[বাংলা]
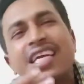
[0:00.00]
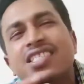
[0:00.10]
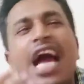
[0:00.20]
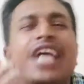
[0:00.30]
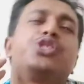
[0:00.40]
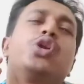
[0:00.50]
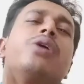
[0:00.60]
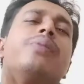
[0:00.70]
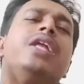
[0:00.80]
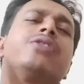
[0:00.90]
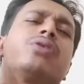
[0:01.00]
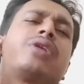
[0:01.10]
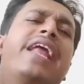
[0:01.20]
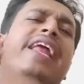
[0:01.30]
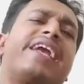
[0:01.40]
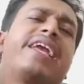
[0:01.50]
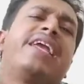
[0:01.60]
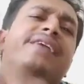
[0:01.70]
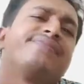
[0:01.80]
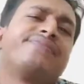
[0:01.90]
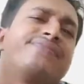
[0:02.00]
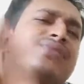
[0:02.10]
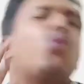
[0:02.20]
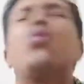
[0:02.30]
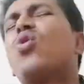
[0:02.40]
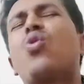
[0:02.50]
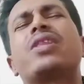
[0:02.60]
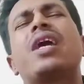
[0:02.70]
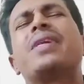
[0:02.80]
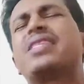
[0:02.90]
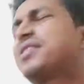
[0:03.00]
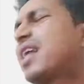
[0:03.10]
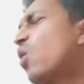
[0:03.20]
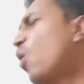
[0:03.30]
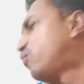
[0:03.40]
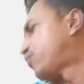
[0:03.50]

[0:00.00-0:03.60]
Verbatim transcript: এ সাইড জনে মিলিত ডাইরেক্ট কি কোনো কথাবার্তা ছাড়া ও